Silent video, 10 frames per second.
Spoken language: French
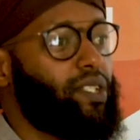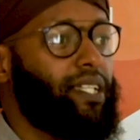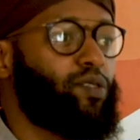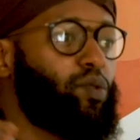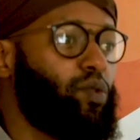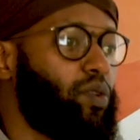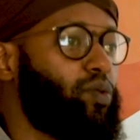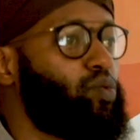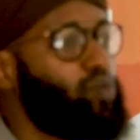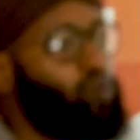c'est ce que
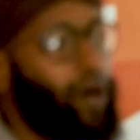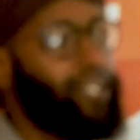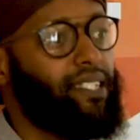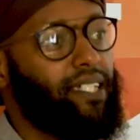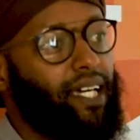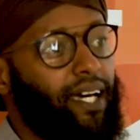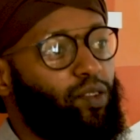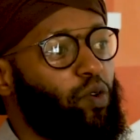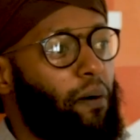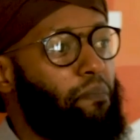tu dois attirer à
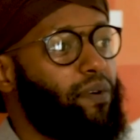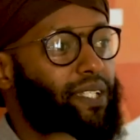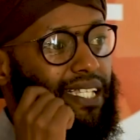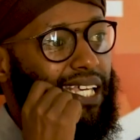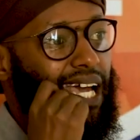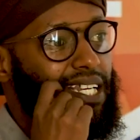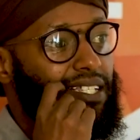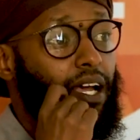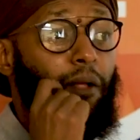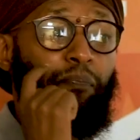toi pour que ça se réalise.